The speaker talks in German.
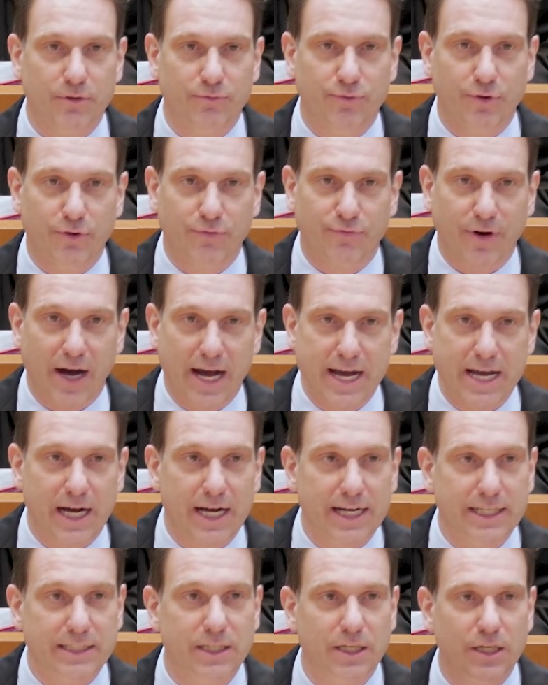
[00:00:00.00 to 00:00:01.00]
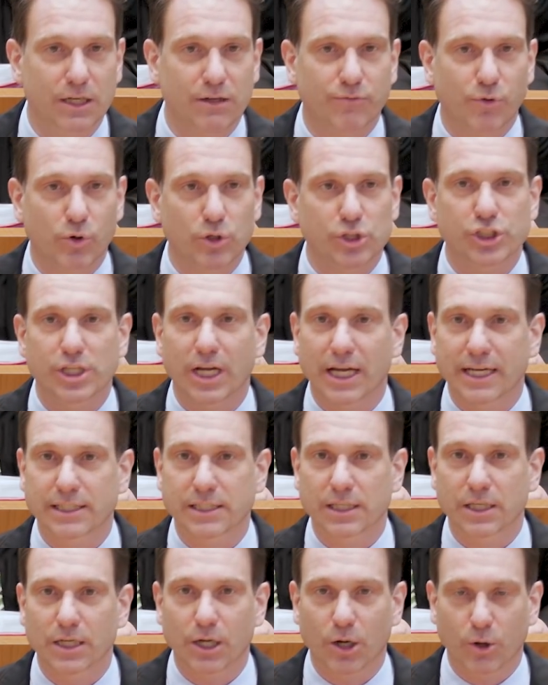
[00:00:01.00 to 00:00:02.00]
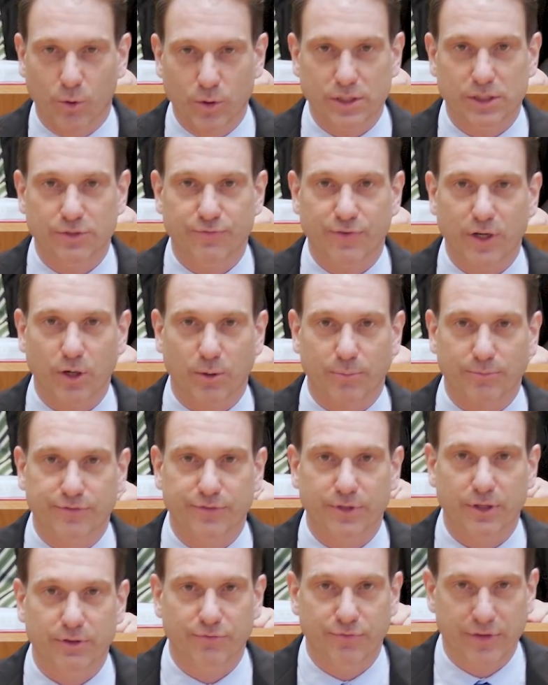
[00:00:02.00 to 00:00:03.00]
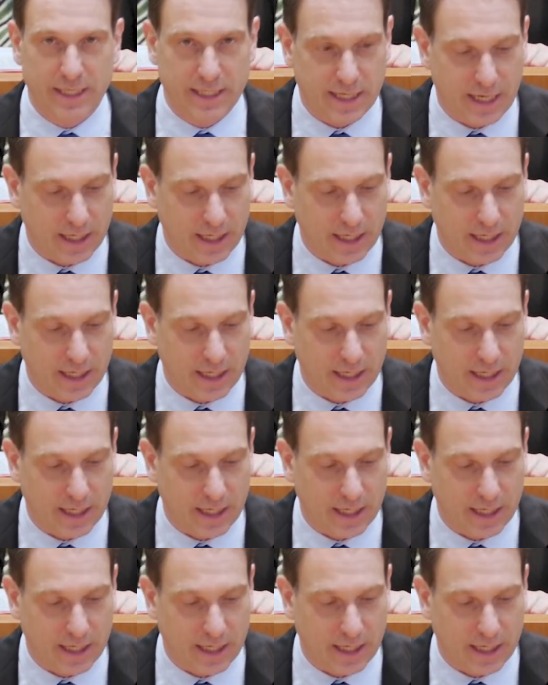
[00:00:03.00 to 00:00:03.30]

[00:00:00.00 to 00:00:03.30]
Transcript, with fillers: Für Freiheit, Wohlstand und Vernunft. Vielen